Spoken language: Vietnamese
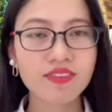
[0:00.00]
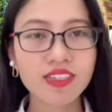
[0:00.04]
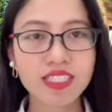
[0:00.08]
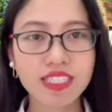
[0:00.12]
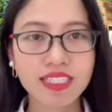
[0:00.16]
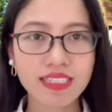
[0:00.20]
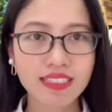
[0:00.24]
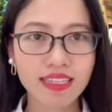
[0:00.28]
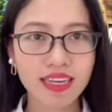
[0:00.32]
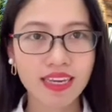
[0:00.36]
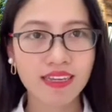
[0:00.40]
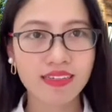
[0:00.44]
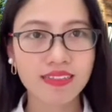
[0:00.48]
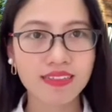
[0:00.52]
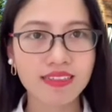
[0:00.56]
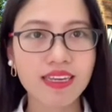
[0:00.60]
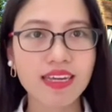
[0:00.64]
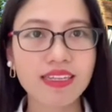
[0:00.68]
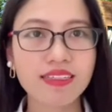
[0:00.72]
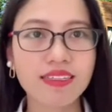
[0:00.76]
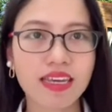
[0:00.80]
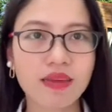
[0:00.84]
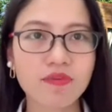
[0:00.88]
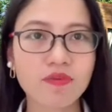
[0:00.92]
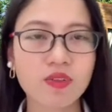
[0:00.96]
vừa chia sẻ ở
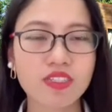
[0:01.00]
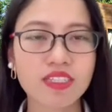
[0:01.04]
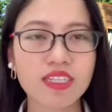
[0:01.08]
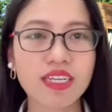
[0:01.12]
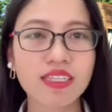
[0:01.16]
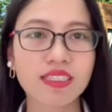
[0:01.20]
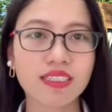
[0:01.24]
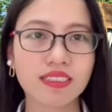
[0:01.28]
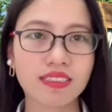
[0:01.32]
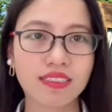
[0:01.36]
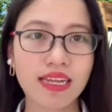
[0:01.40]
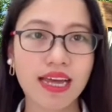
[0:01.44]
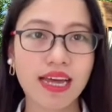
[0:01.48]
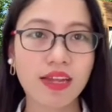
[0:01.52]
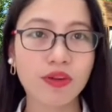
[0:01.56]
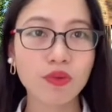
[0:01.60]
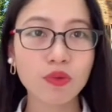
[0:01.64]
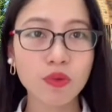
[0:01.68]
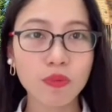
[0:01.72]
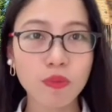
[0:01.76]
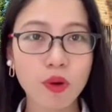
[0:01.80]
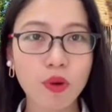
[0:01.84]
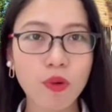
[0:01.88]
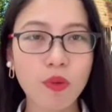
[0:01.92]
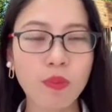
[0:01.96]
trên thì em có nhắc đến giá
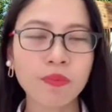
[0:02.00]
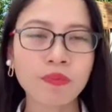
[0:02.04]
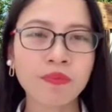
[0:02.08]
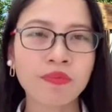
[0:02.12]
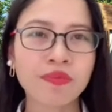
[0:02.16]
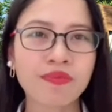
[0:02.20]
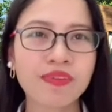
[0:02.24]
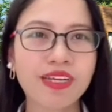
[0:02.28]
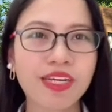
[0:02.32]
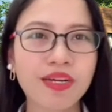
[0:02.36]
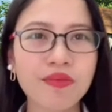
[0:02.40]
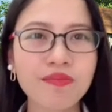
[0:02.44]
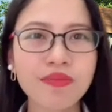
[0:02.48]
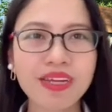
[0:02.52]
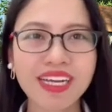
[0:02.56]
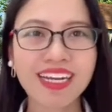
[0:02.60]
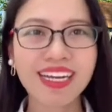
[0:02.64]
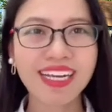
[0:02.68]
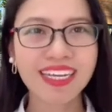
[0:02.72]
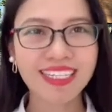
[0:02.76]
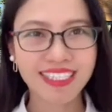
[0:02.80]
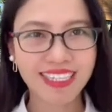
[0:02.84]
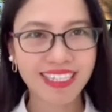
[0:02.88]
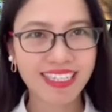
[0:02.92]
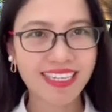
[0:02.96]
rumo. Vậy không biết các
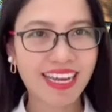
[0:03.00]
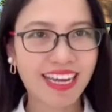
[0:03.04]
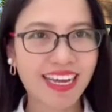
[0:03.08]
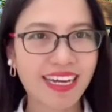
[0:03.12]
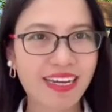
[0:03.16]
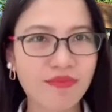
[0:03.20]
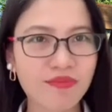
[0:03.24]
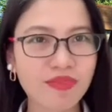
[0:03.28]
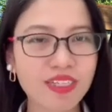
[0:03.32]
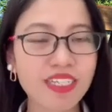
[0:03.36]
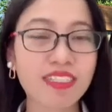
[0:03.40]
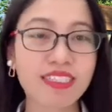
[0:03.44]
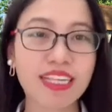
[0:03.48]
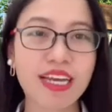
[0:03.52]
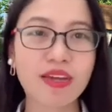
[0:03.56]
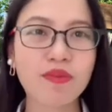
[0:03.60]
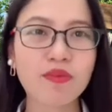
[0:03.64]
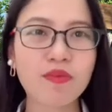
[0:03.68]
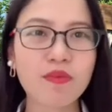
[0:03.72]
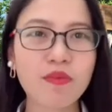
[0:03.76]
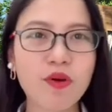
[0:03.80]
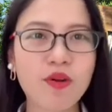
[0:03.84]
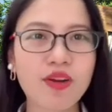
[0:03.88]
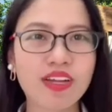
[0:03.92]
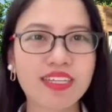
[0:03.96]
anh chị đã nắm được giá
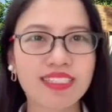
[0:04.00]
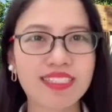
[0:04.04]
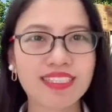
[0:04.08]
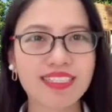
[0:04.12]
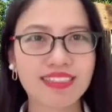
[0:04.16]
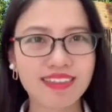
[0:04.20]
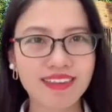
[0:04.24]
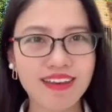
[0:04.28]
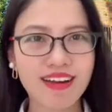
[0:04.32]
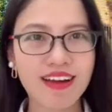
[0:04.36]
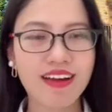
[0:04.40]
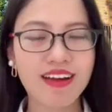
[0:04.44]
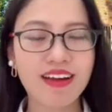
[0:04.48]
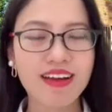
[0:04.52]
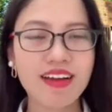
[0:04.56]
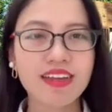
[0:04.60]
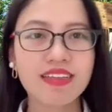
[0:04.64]
rumo là gì chưa?